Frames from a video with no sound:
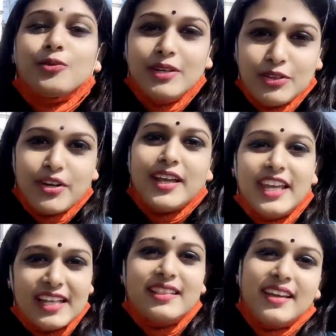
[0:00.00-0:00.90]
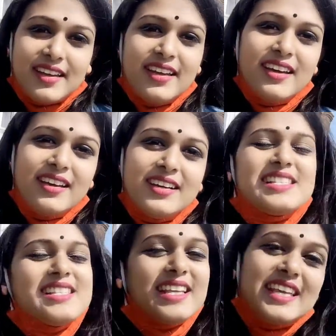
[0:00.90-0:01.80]
ভিতরে গিয়ে দেখি
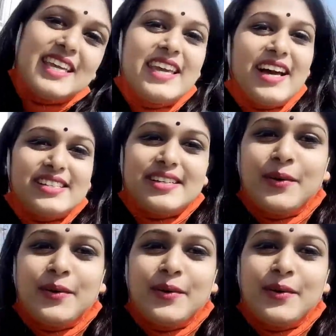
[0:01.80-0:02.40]
যে কি কি আছে